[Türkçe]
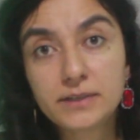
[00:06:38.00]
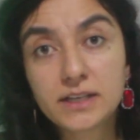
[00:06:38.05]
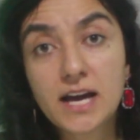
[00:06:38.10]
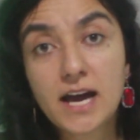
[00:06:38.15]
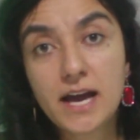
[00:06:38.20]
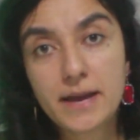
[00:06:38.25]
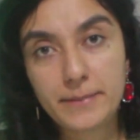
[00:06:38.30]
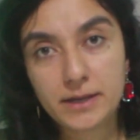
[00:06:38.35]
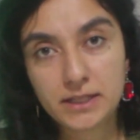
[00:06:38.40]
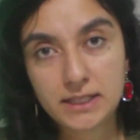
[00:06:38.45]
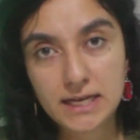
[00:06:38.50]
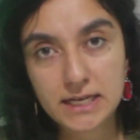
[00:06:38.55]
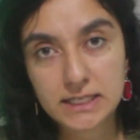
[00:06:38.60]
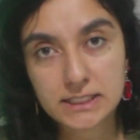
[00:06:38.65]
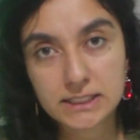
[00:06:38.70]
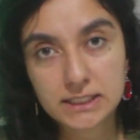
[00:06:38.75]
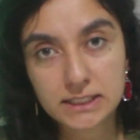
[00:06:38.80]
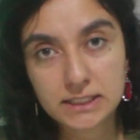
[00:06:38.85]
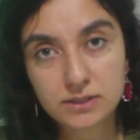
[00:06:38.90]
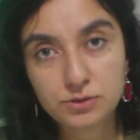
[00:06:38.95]

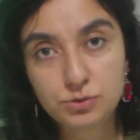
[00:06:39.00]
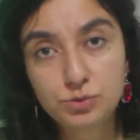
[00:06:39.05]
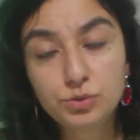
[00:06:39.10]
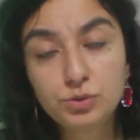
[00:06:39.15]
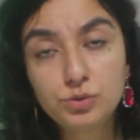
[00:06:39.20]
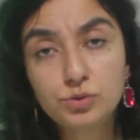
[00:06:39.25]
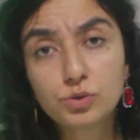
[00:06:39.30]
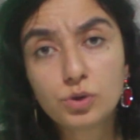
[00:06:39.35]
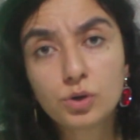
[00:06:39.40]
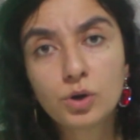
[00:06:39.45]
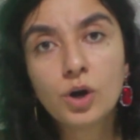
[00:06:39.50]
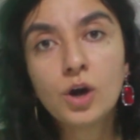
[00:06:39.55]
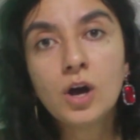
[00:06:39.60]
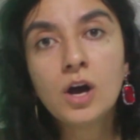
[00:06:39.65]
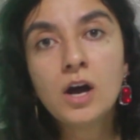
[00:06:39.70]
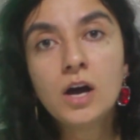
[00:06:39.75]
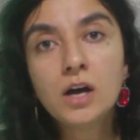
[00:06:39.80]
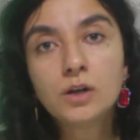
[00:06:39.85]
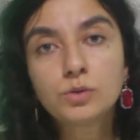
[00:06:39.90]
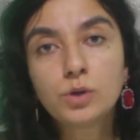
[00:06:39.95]
kaybedersiniz. Çünkü çok
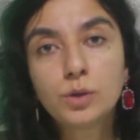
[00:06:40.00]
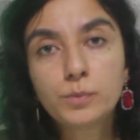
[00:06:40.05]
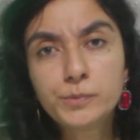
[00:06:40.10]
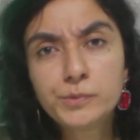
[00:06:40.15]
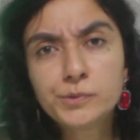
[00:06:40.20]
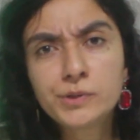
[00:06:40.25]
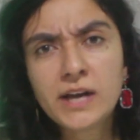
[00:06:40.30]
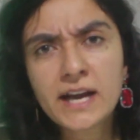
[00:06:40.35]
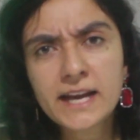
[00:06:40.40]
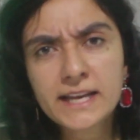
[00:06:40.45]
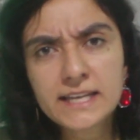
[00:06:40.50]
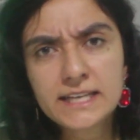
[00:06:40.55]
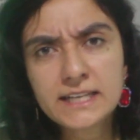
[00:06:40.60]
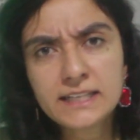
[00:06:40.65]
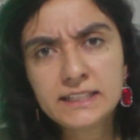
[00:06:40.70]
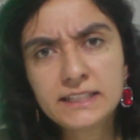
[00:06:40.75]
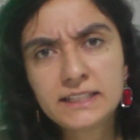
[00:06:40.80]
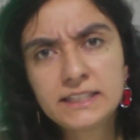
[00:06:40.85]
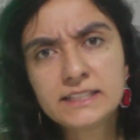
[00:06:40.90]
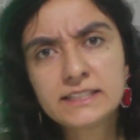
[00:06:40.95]
topluluğa
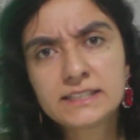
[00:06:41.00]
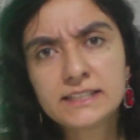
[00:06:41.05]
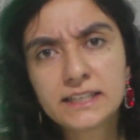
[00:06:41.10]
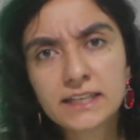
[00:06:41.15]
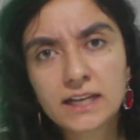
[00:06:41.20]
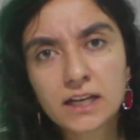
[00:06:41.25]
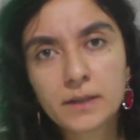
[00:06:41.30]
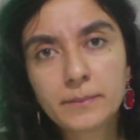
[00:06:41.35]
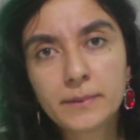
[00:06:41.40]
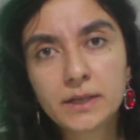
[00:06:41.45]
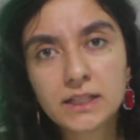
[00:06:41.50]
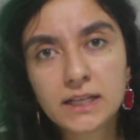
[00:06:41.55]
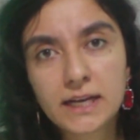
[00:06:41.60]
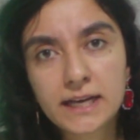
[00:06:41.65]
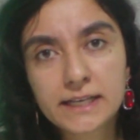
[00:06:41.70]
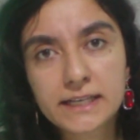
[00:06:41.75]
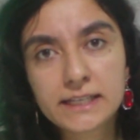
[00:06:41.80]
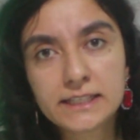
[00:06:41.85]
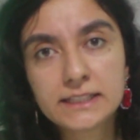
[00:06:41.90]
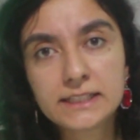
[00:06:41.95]
girdiğinizde,
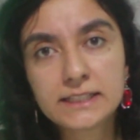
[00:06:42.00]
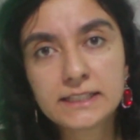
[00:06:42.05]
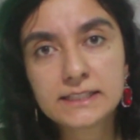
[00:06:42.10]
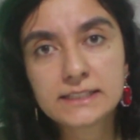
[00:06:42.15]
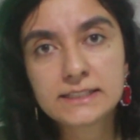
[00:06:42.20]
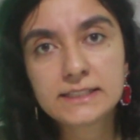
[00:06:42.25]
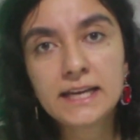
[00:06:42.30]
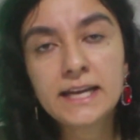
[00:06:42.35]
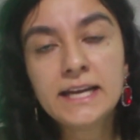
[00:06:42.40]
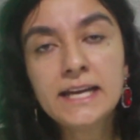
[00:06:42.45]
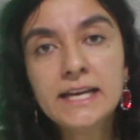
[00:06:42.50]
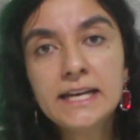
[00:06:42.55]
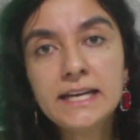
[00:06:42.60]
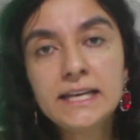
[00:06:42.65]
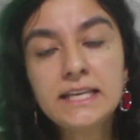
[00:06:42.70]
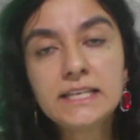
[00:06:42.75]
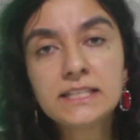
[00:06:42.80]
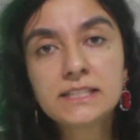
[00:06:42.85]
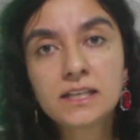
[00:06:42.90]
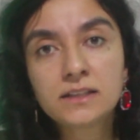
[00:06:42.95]
kalabalığa girdiğinizde
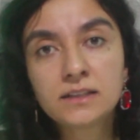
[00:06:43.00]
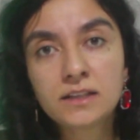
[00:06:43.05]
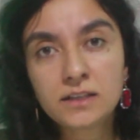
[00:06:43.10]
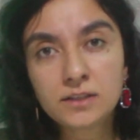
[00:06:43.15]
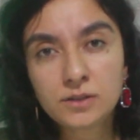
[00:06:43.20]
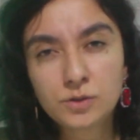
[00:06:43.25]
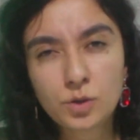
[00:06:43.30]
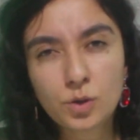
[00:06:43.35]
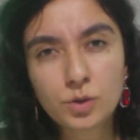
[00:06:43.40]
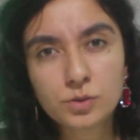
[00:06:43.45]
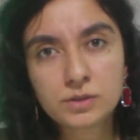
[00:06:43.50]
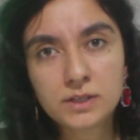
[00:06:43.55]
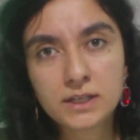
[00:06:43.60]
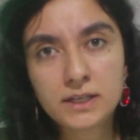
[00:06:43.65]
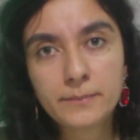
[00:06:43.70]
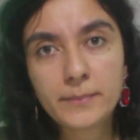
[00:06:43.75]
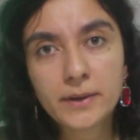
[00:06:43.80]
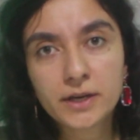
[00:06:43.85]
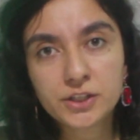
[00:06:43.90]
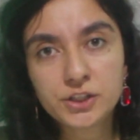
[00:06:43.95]
insanların
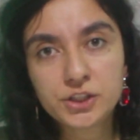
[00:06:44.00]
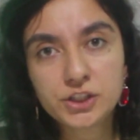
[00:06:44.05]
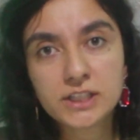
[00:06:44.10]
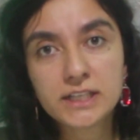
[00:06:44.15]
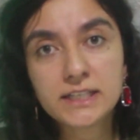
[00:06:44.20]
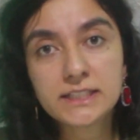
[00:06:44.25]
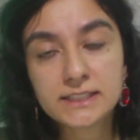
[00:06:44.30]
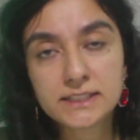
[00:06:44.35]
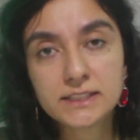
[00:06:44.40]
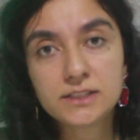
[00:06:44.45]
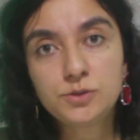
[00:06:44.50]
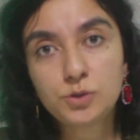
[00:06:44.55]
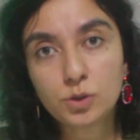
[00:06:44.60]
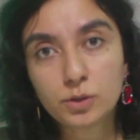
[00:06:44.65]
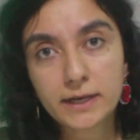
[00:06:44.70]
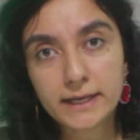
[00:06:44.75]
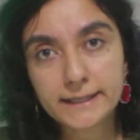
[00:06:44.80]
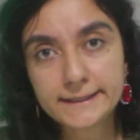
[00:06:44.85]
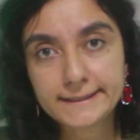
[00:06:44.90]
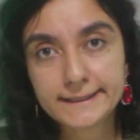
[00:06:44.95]
gözleri, bakışları sizi
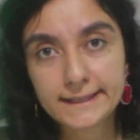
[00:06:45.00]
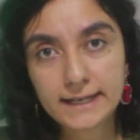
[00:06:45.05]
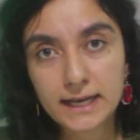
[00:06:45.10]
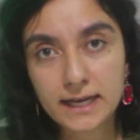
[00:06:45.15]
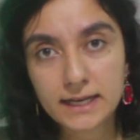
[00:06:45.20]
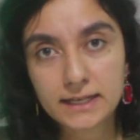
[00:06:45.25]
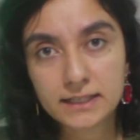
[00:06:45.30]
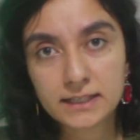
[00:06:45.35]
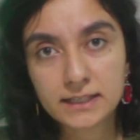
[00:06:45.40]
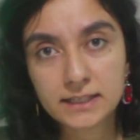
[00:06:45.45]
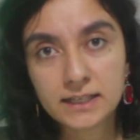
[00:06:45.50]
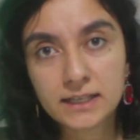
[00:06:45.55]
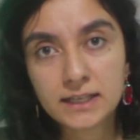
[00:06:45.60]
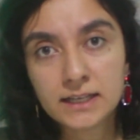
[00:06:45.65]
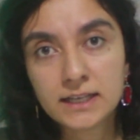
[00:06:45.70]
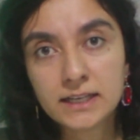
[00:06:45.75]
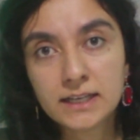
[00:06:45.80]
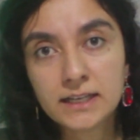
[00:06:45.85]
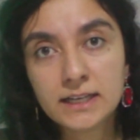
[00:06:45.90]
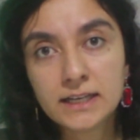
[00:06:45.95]
çok etkiler.
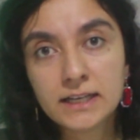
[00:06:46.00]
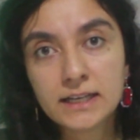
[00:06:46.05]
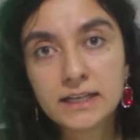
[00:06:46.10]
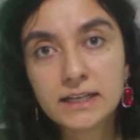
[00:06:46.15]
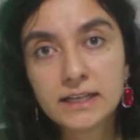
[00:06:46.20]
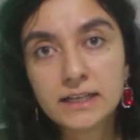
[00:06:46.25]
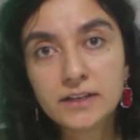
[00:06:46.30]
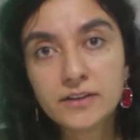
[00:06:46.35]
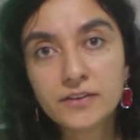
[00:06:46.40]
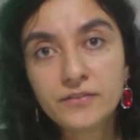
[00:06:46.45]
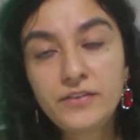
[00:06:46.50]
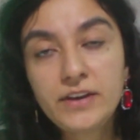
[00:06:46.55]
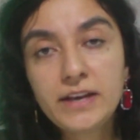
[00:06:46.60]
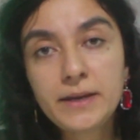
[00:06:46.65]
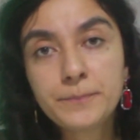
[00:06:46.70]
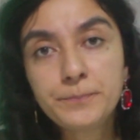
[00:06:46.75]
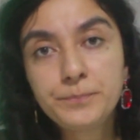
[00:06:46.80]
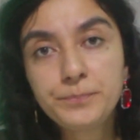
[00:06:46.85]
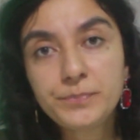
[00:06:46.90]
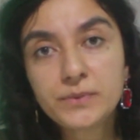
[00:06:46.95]

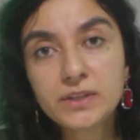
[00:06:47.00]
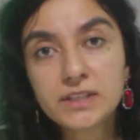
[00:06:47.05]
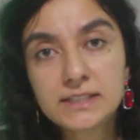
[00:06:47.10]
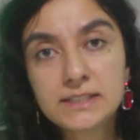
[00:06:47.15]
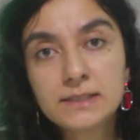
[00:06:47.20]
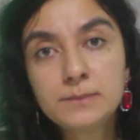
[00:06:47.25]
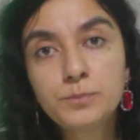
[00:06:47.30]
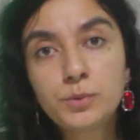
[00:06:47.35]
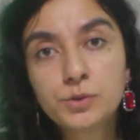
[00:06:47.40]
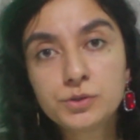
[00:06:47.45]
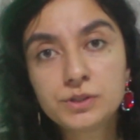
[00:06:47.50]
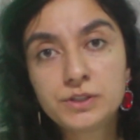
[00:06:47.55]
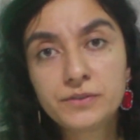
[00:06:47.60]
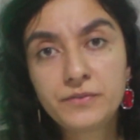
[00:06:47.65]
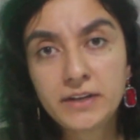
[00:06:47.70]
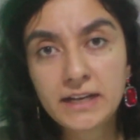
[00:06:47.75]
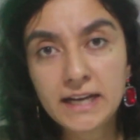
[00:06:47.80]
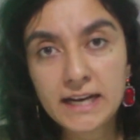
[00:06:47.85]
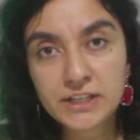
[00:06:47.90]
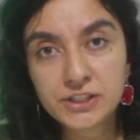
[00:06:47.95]
Ve sizin
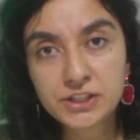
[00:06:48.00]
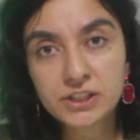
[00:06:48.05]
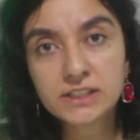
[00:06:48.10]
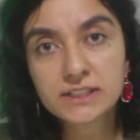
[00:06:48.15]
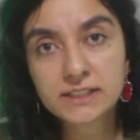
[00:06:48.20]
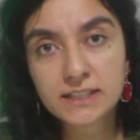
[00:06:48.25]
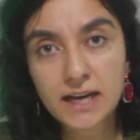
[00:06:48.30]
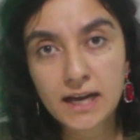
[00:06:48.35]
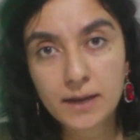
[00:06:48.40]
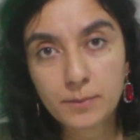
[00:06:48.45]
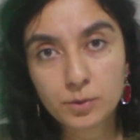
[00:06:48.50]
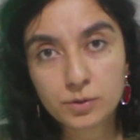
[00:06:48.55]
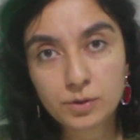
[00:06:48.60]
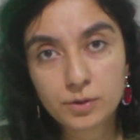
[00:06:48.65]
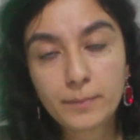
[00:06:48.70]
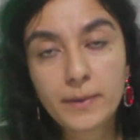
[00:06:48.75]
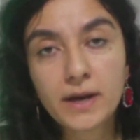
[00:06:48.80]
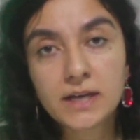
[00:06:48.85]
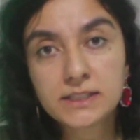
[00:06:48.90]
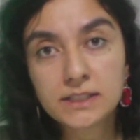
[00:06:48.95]
pozitif enerjiniz kaybolur.
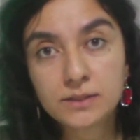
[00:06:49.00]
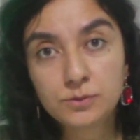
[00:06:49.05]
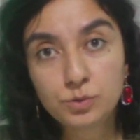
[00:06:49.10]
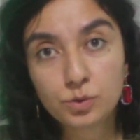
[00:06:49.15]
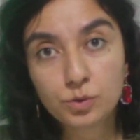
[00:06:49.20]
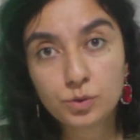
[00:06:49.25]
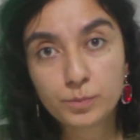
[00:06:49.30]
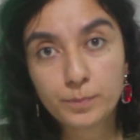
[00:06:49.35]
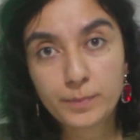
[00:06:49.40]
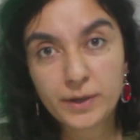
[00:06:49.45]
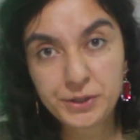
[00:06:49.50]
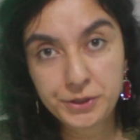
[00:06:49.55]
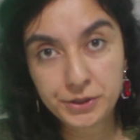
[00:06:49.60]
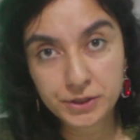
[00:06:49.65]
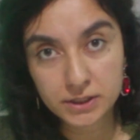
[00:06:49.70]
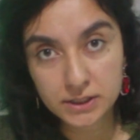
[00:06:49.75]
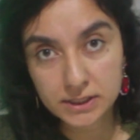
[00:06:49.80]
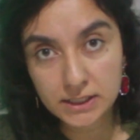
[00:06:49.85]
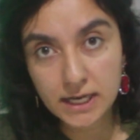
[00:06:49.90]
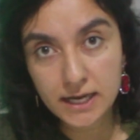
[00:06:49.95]
Bazen çok
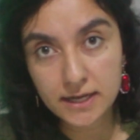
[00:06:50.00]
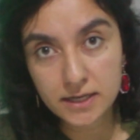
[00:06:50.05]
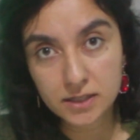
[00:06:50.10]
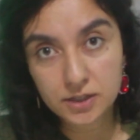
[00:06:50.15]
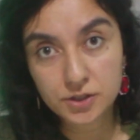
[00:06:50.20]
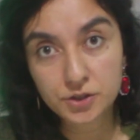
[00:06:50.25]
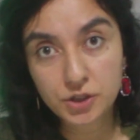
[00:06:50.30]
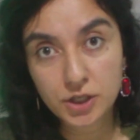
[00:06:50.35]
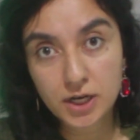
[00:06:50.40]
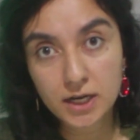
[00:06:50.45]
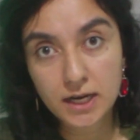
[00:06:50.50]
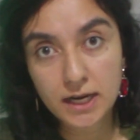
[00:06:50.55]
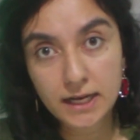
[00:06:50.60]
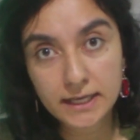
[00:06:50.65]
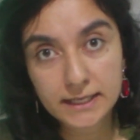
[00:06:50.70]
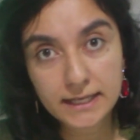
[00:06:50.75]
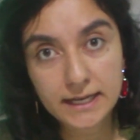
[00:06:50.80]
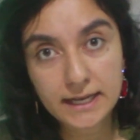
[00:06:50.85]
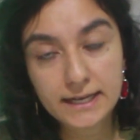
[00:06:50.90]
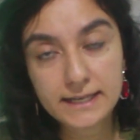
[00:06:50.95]
başınız ağrır
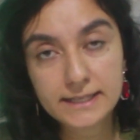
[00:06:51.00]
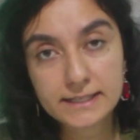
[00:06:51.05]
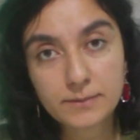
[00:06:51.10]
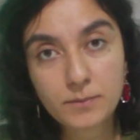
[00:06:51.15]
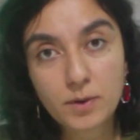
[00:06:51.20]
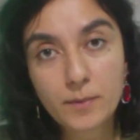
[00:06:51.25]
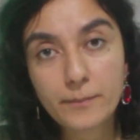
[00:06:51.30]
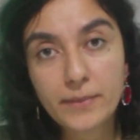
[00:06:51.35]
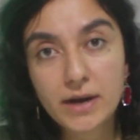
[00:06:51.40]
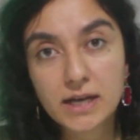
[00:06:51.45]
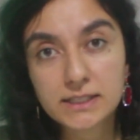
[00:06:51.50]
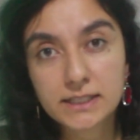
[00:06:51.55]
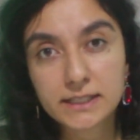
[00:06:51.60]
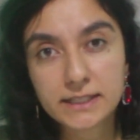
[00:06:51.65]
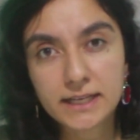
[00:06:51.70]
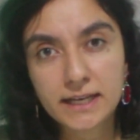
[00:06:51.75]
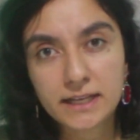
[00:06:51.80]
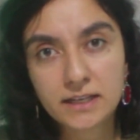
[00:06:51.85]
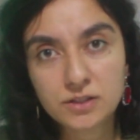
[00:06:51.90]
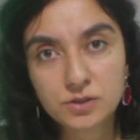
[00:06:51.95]
dışarıdan geldiği zaman.
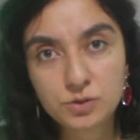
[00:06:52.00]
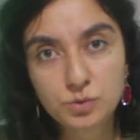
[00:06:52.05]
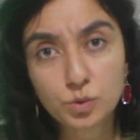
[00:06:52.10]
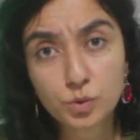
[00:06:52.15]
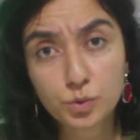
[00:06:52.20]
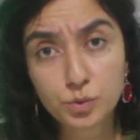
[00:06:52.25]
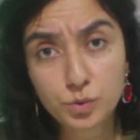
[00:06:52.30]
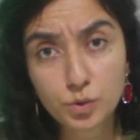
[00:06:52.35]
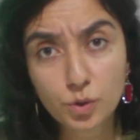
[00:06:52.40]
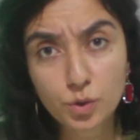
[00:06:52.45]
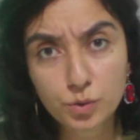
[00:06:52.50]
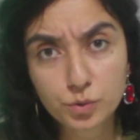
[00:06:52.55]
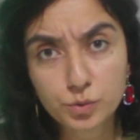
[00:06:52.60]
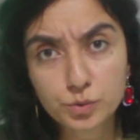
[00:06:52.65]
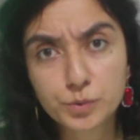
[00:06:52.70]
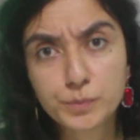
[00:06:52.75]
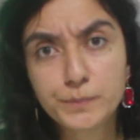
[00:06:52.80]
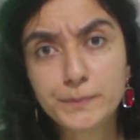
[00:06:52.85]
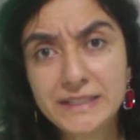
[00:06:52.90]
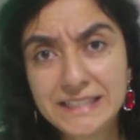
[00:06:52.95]
Bazen kendinizi çok
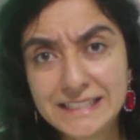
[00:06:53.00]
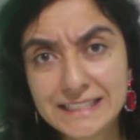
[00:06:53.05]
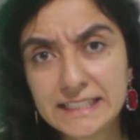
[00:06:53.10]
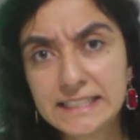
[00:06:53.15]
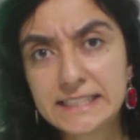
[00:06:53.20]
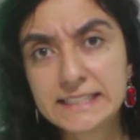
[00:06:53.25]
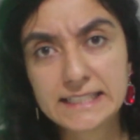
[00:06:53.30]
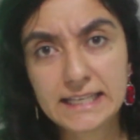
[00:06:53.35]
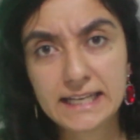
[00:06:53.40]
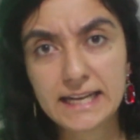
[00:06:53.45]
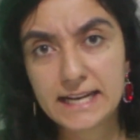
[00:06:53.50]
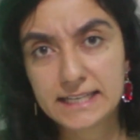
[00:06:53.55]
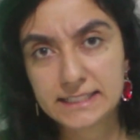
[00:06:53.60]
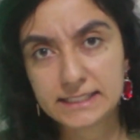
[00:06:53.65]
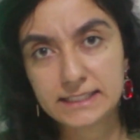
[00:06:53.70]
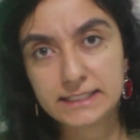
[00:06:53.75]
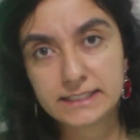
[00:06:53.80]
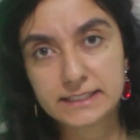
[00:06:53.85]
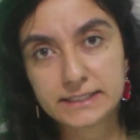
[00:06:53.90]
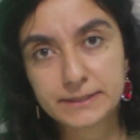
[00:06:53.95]
yorgun, bitkin
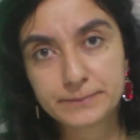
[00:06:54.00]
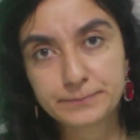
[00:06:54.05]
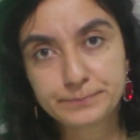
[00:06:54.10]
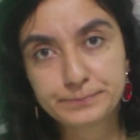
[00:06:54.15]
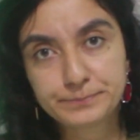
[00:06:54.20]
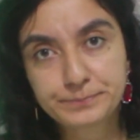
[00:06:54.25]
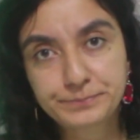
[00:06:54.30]
hissedersiniz.